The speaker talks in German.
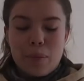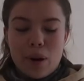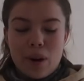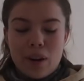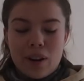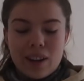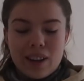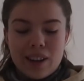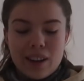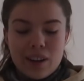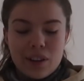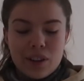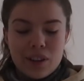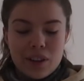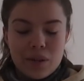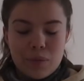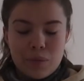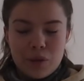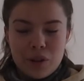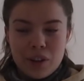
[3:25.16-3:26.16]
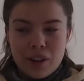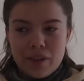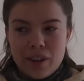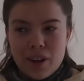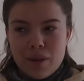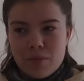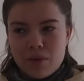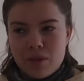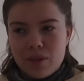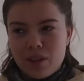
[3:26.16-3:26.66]
Paula, Carlotta und Moja, wir
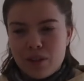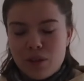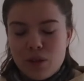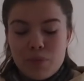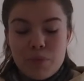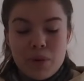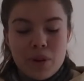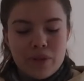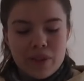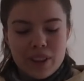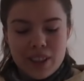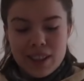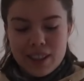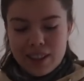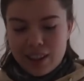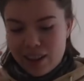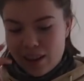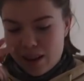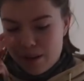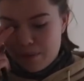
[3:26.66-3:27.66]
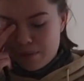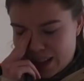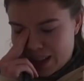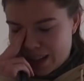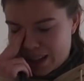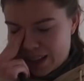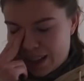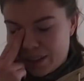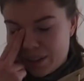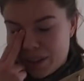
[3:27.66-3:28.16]
haben so eine Gruppe auf Instagram,
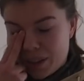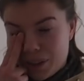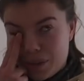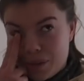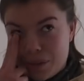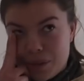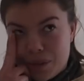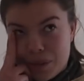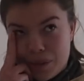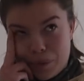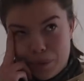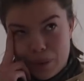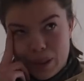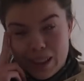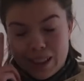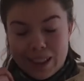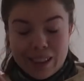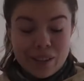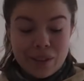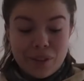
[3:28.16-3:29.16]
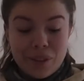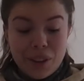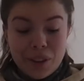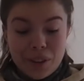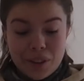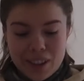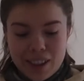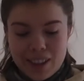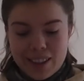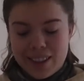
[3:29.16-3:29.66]
in die wir so Bilder und
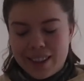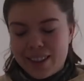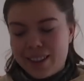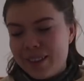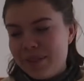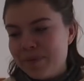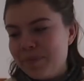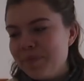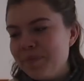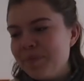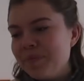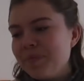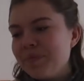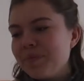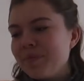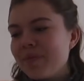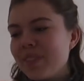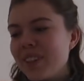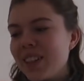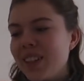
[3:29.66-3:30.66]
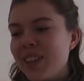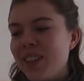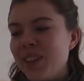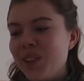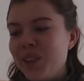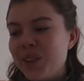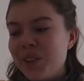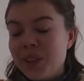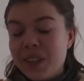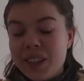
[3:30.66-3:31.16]
Videos reinsenden.
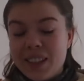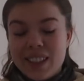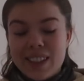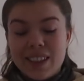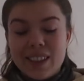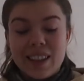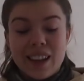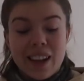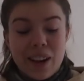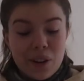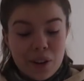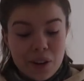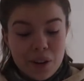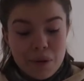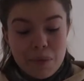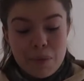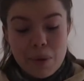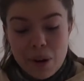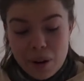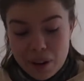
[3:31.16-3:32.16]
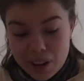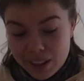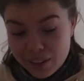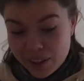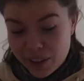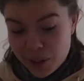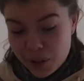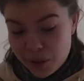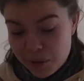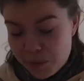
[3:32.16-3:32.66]
Und Carlotta und Paula, die
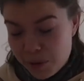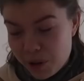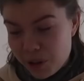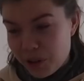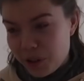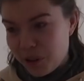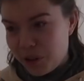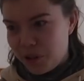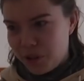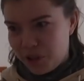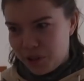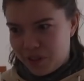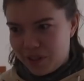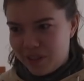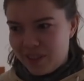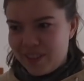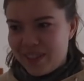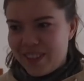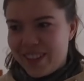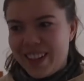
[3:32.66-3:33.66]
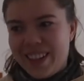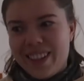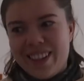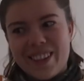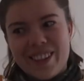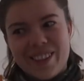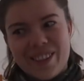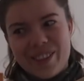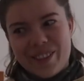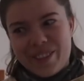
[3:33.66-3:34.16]
waren heute Morgen schon joggen und
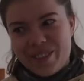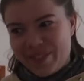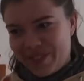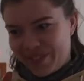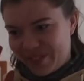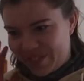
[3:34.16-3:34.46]
ich so.